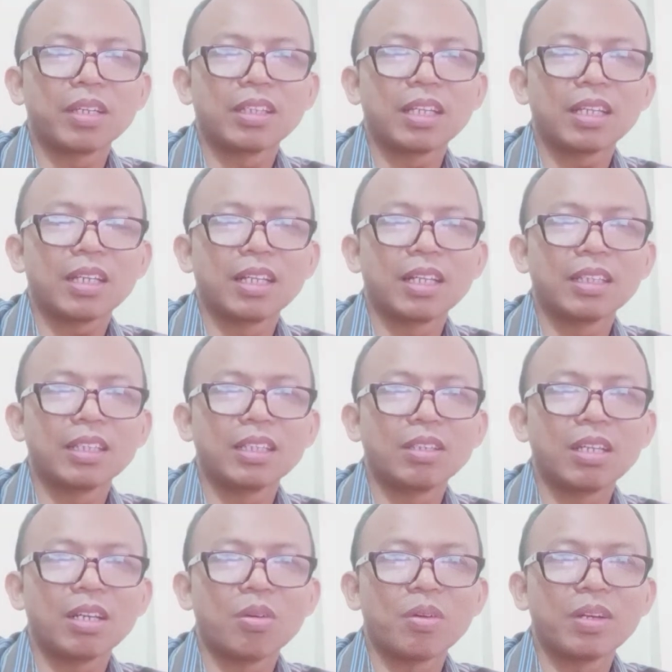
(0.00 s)
kita ganti
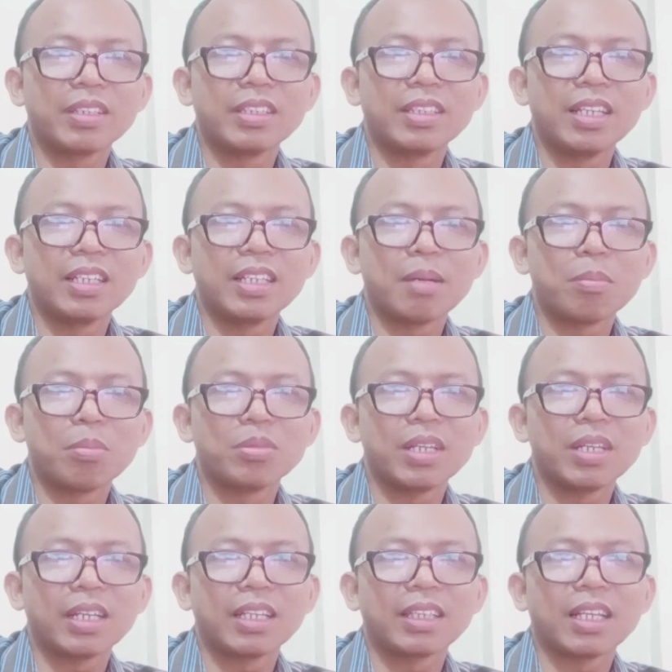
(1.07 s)
yang orisinil yang
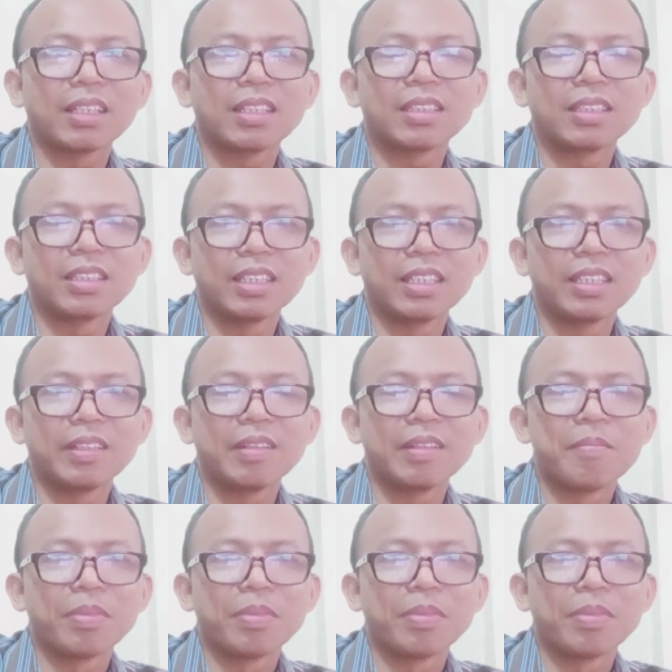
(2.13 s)
punya kita itu sendiri